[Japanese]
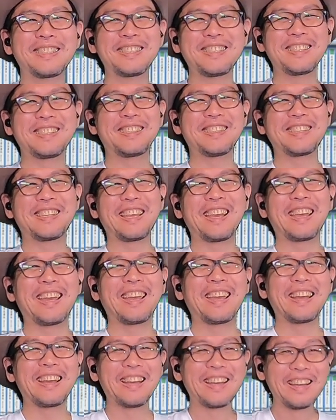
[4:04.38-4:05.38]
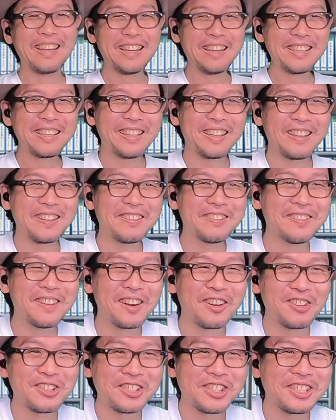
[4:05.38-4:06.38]
すげえ。電
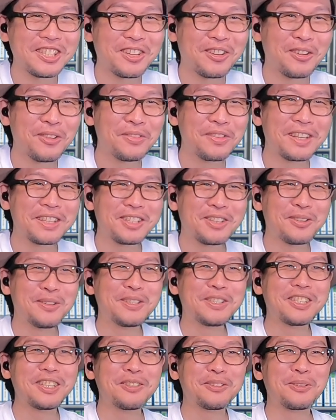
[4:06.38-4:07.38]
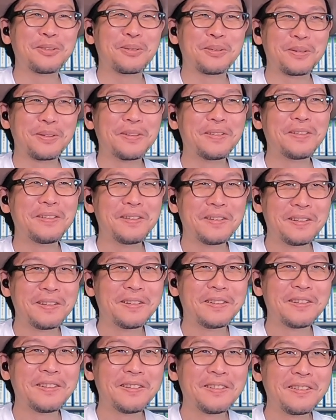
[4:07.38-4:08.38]
話越しにこんな聞こえちゃうのと。
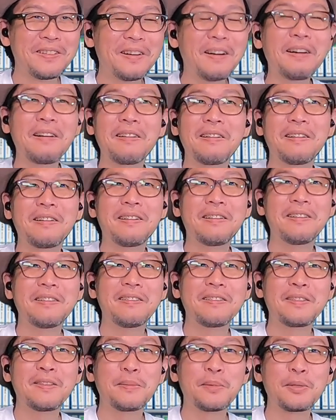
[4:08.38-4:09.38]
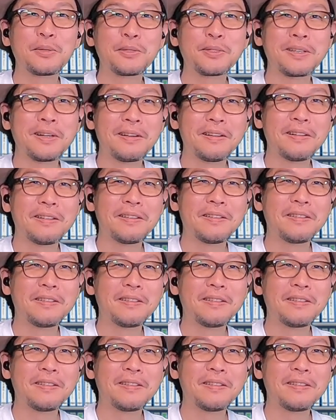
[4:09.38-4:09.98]
あ、妹ちゃん